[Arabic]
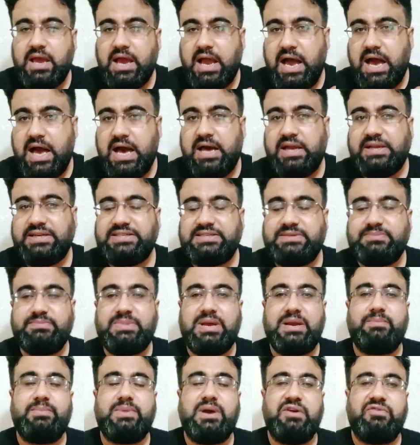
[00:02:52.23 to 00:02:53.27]
حارس
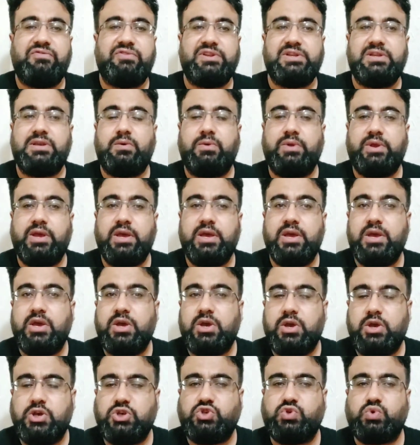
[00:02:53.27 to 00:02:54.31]
مرمى في الدوري
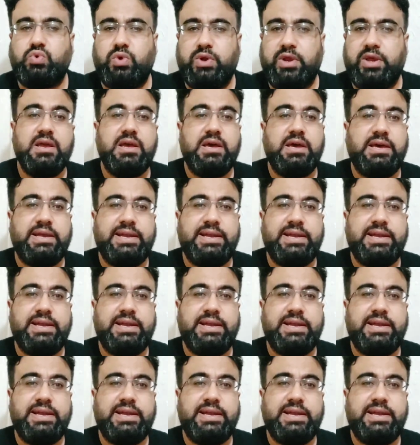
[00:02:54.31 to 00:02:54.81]
السوري